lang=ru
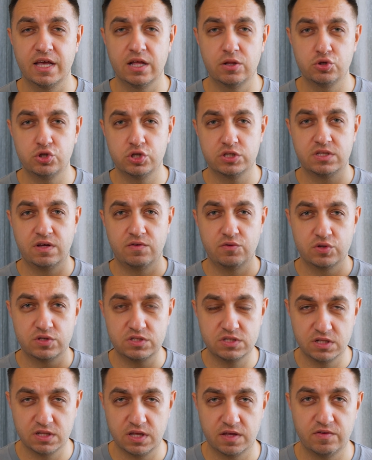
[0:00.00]
я лучше оставлю
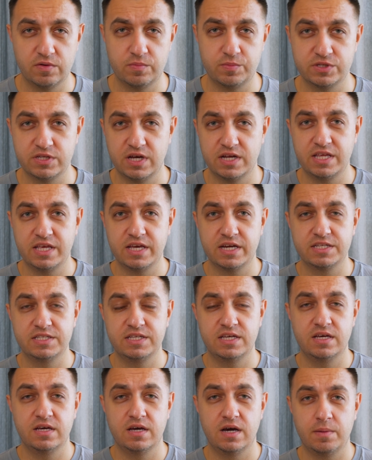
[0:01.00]
ссылки в описании,
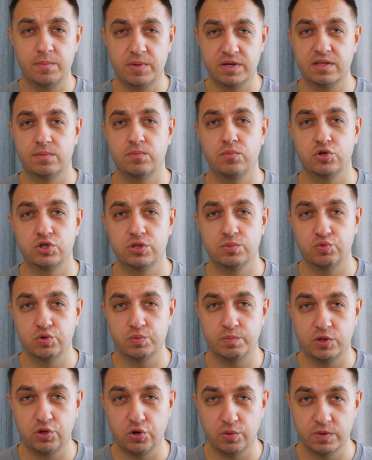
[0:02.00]
где об этом можно
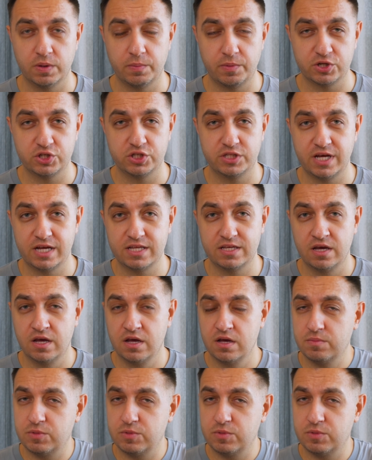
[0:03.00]
будет подробно прочитать,